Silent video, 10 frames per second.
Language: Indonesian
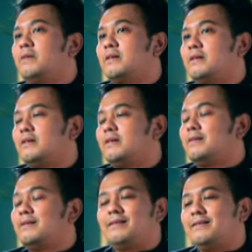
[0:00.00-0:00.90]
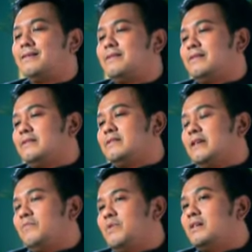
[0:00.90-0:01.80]
makanya
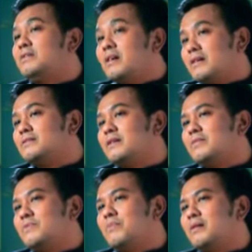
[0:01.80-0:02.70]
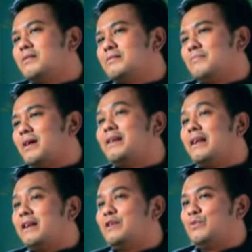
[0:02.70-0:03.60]
jarang belajar saya mah
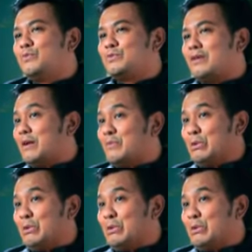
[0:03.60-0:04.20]
bandel dulu sekarang